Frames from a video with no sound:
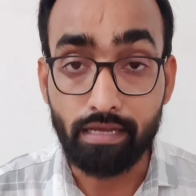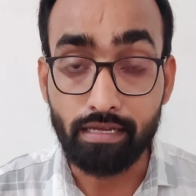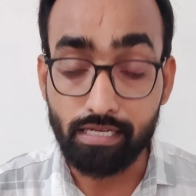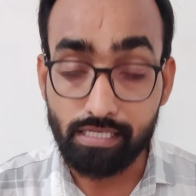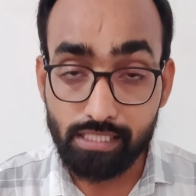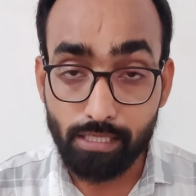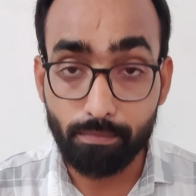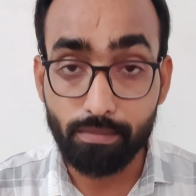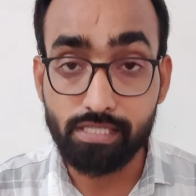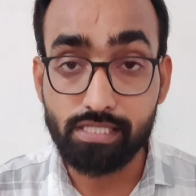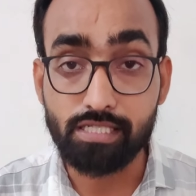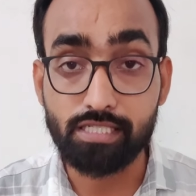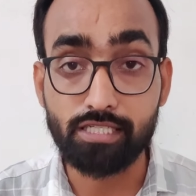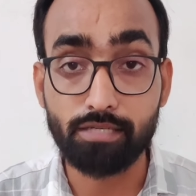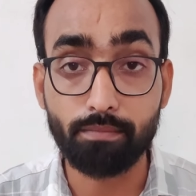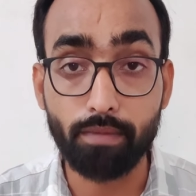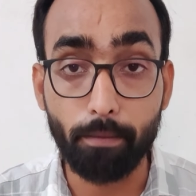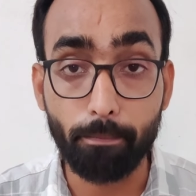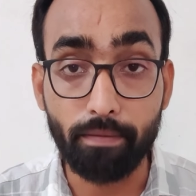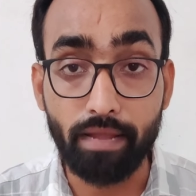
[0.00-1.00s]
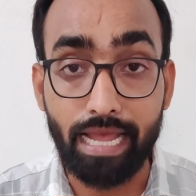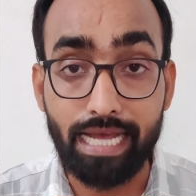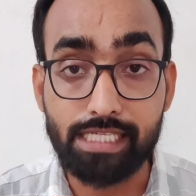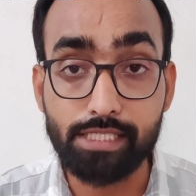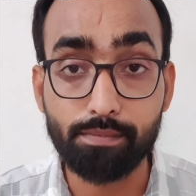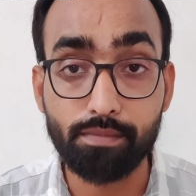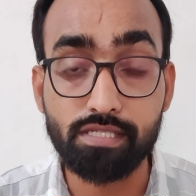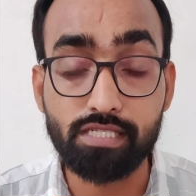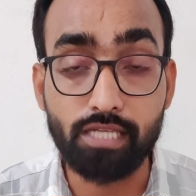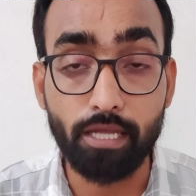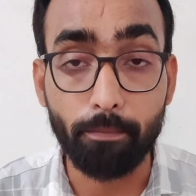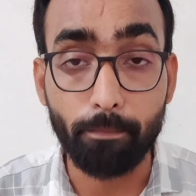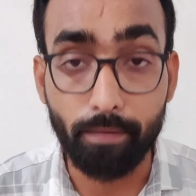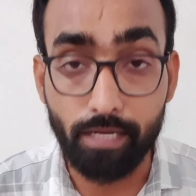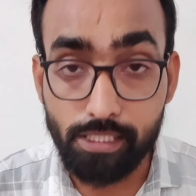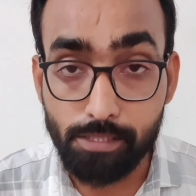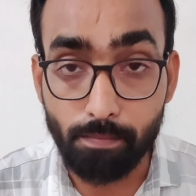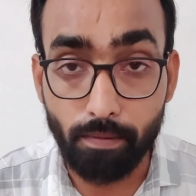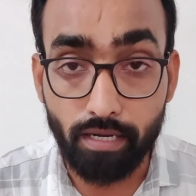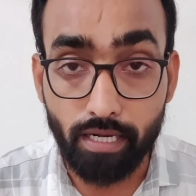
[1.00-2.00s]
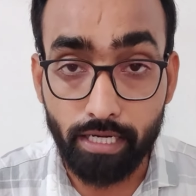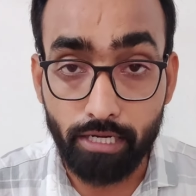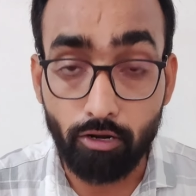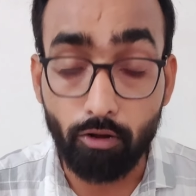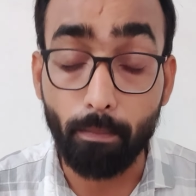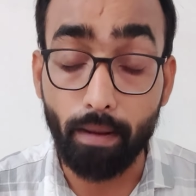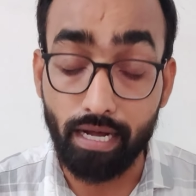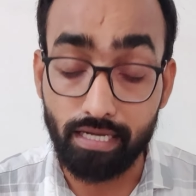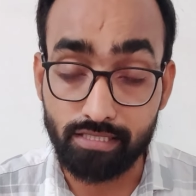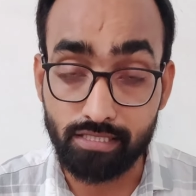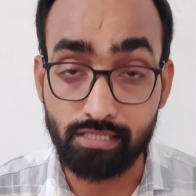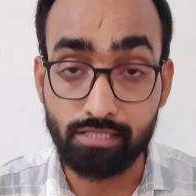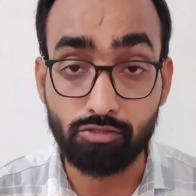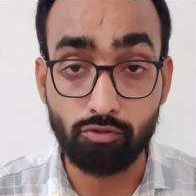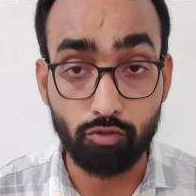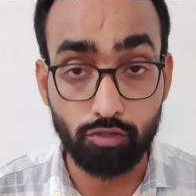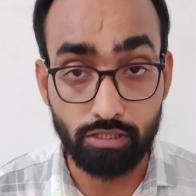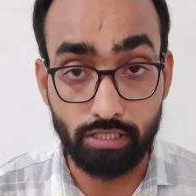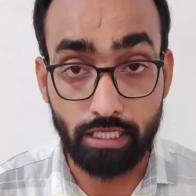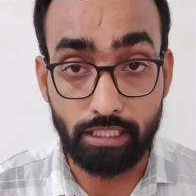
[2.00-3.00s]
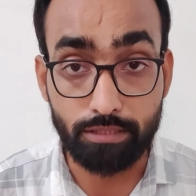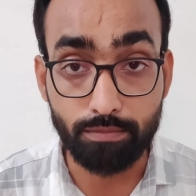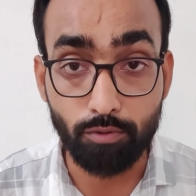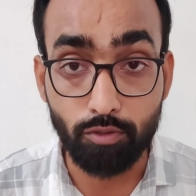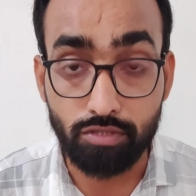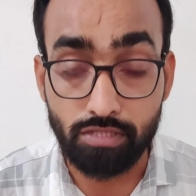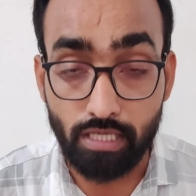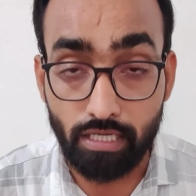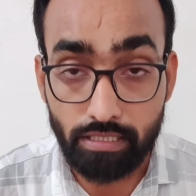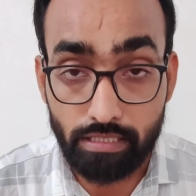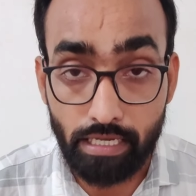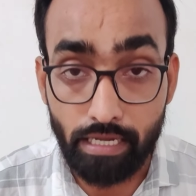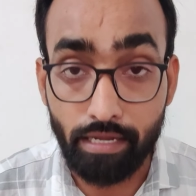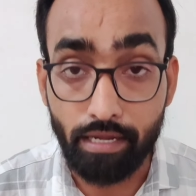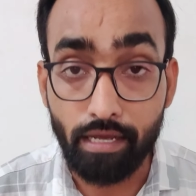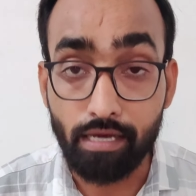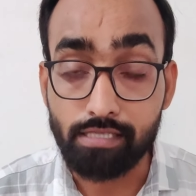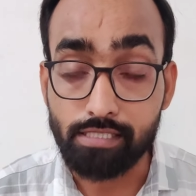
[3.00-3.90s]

ये सब डिस्कशन में अपने एक्सपीरियंस के बेस पर करना बाय चांस कुछ चेंज भी हो सकता है